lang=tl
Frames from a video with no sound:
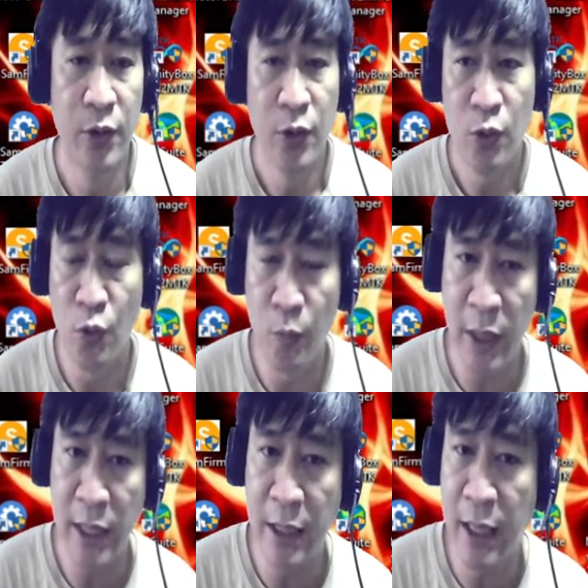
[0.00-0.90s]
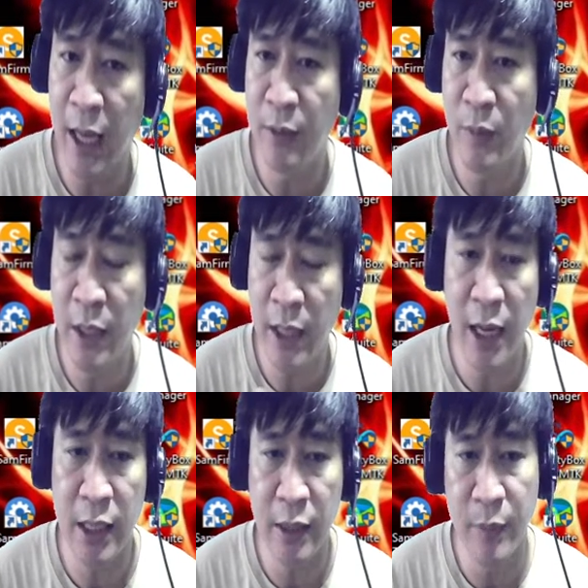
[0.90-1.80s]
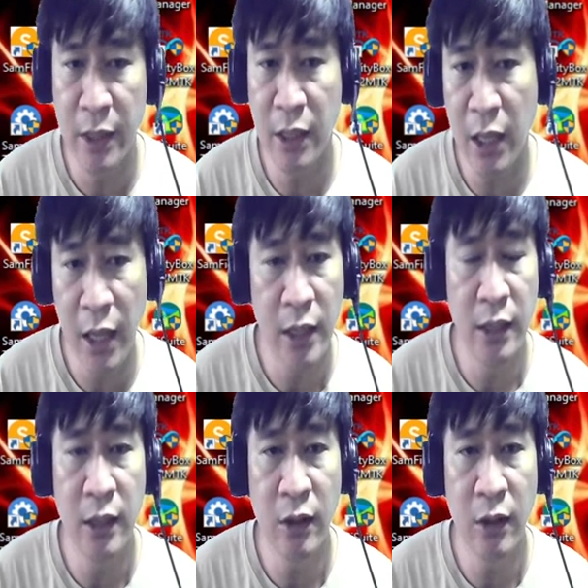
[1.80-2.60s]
Kung may dadaan man na karaban ni Lenny